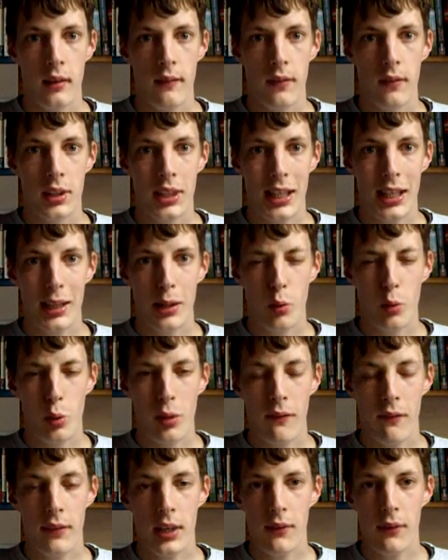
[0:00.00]
Von
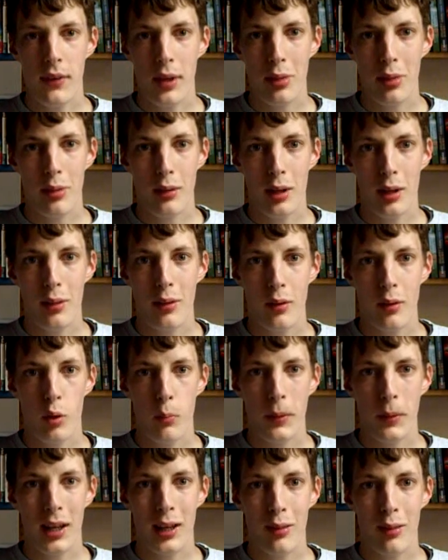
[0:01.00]
Jan-Josef Liefers soll es
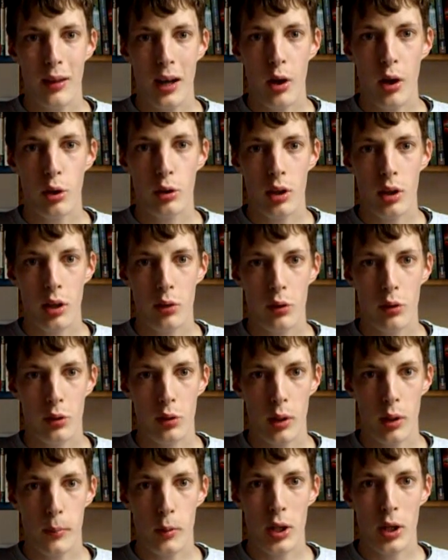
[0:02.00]
übrigens auch
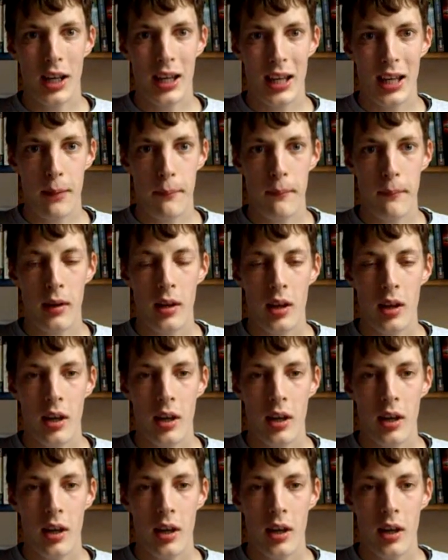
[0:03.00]
Tatort-Hörbücher geben